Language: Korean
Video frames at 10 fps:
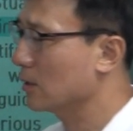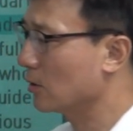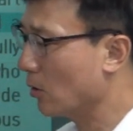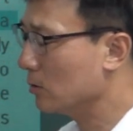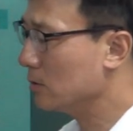
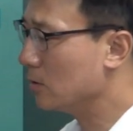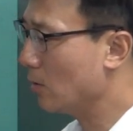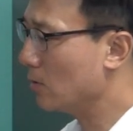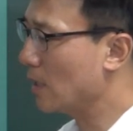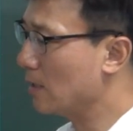그런
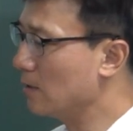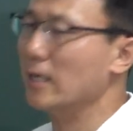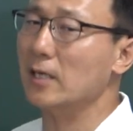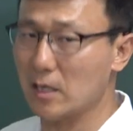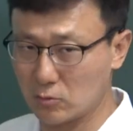성향을
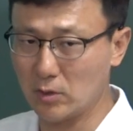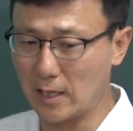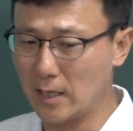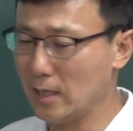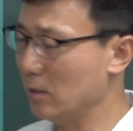갖게
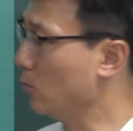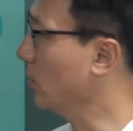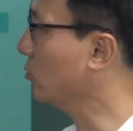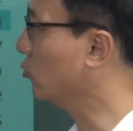해준다. 이렇게